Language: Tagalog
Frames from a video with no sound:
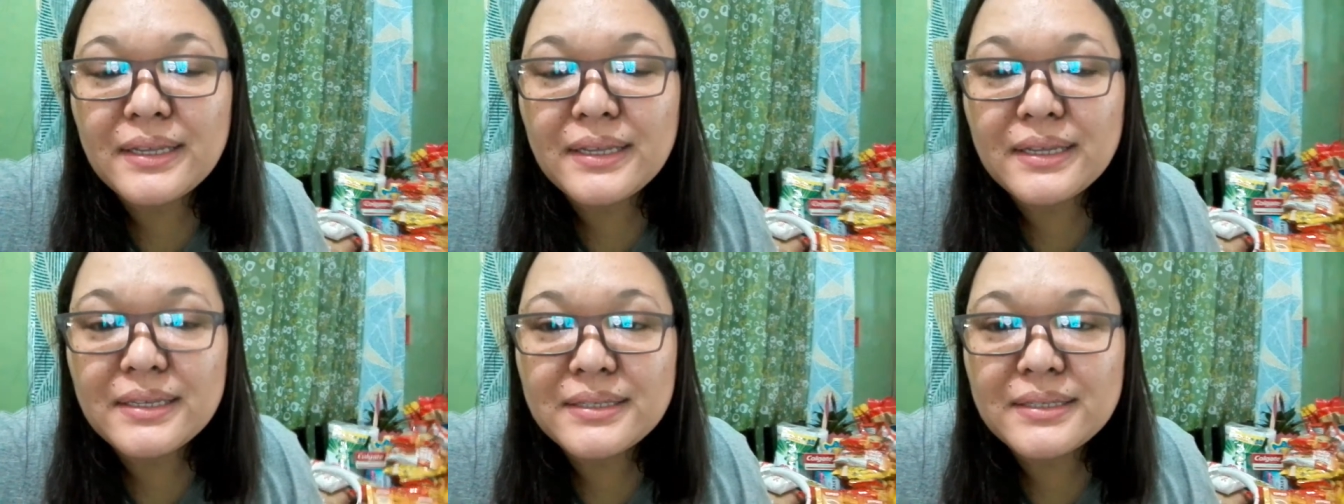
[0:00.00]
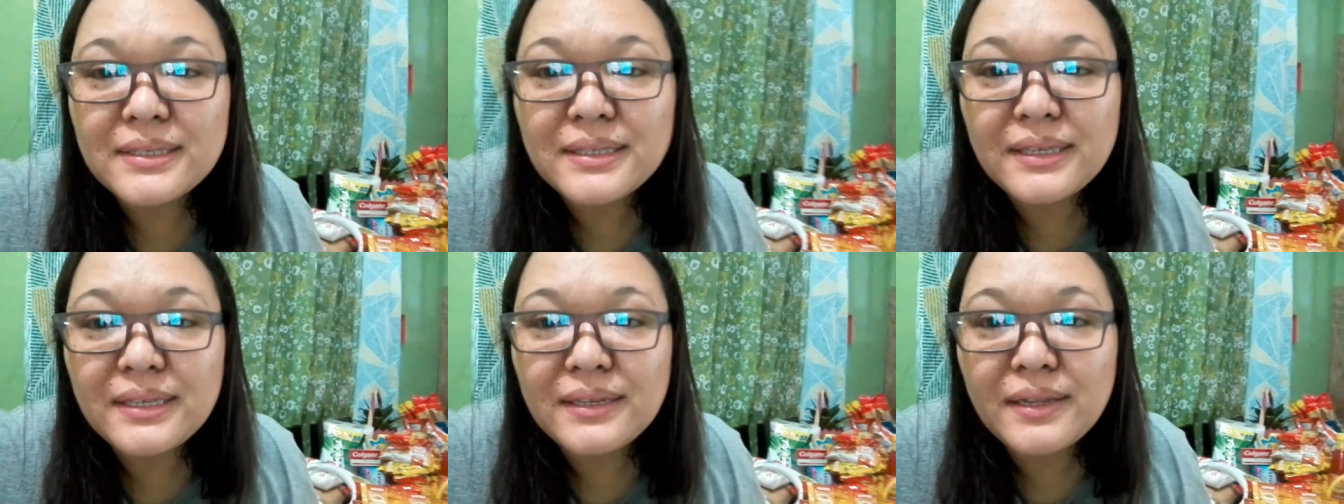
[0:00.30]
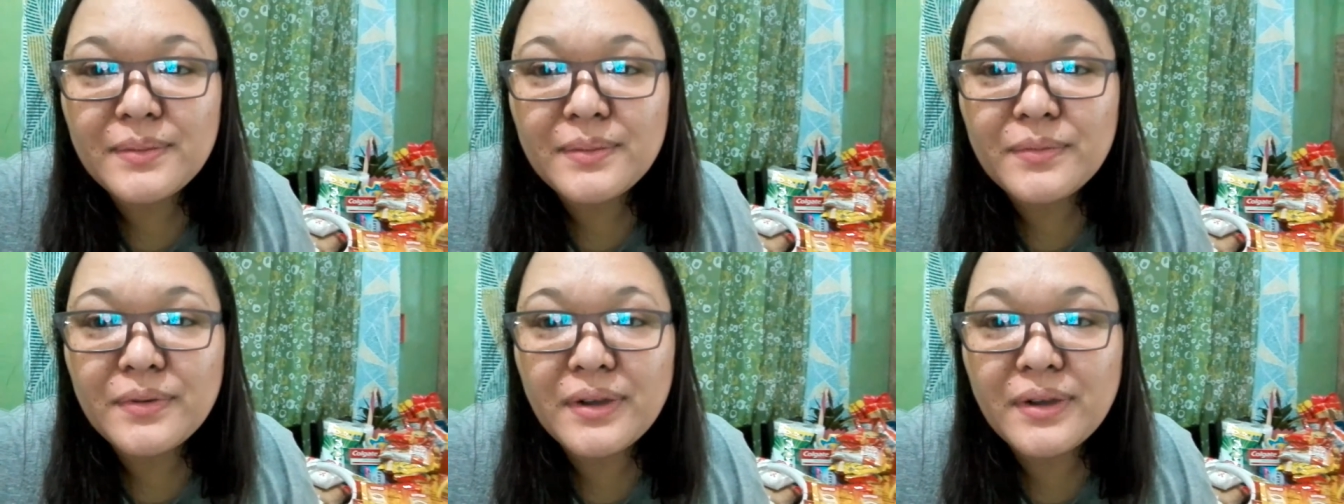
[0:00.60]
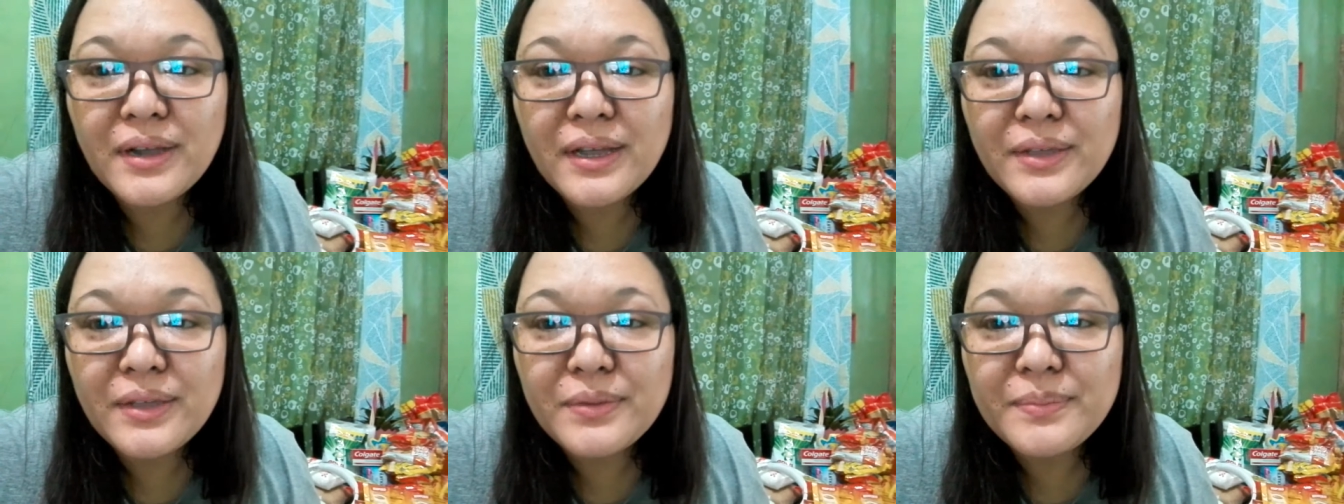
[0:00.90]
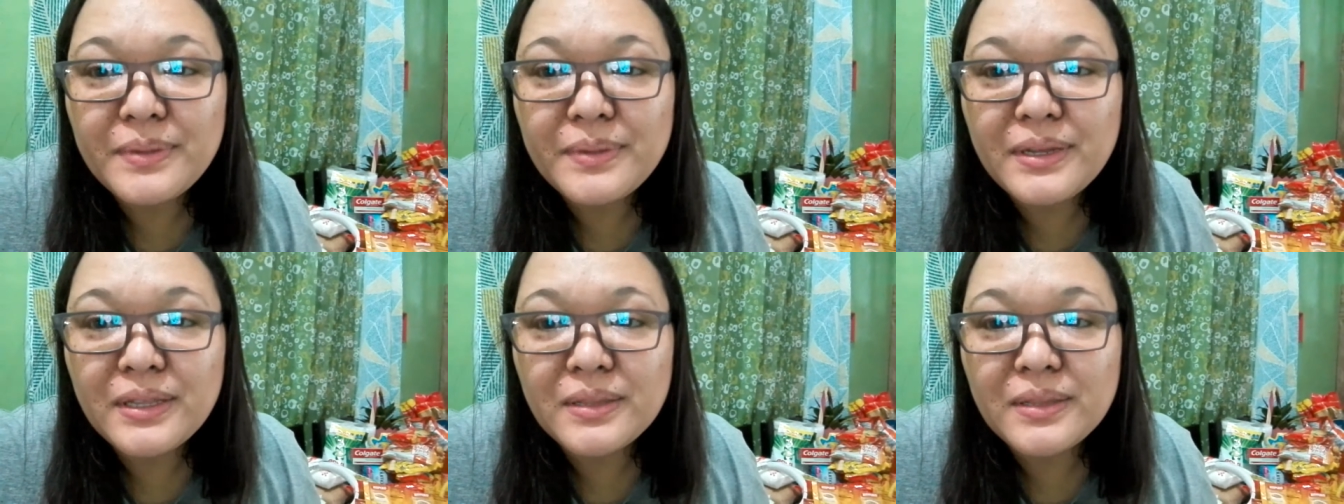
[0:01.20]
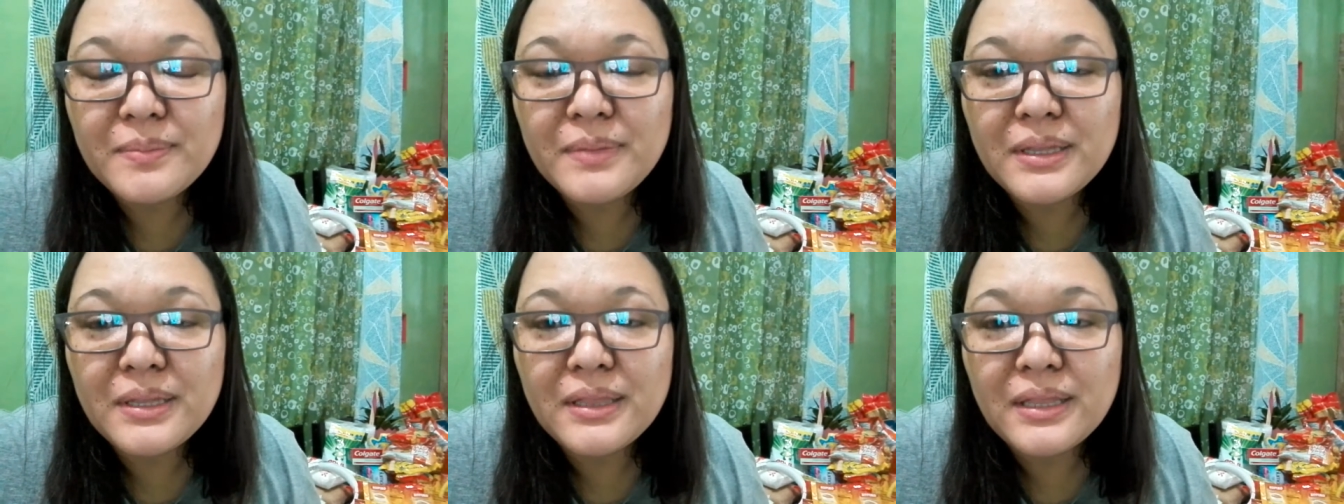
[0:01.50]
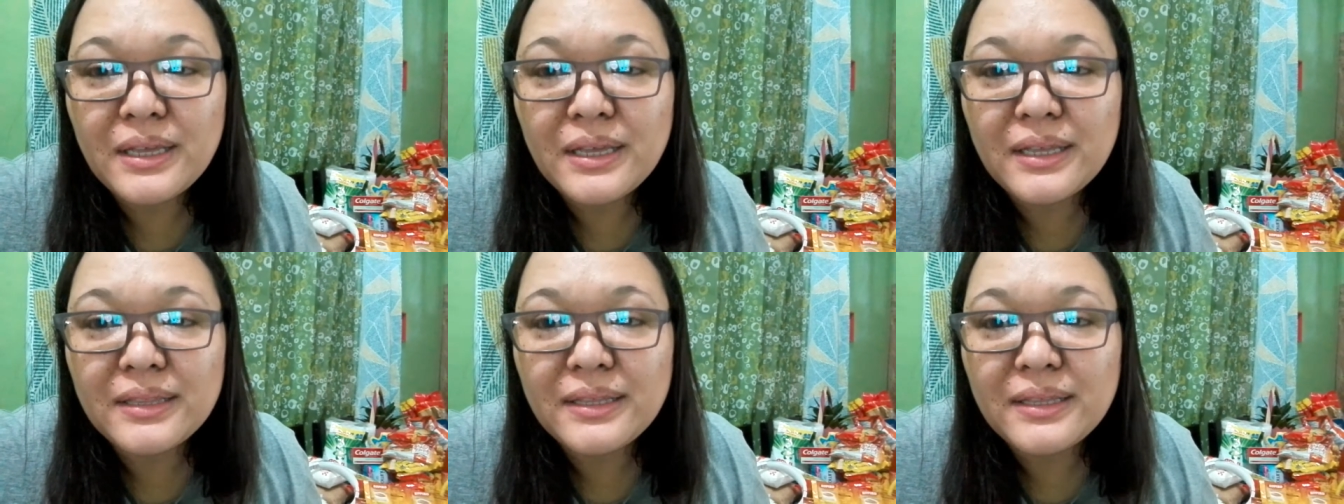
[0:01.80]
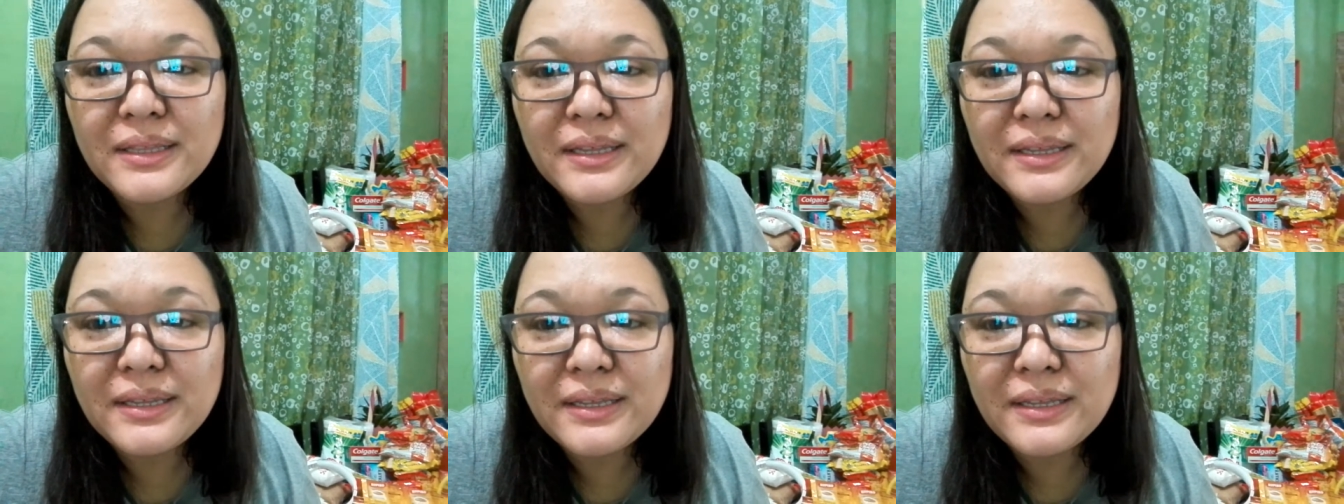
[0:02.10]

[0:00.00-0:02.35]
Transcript: Kasi tingnan mo nga yung binitbit natin.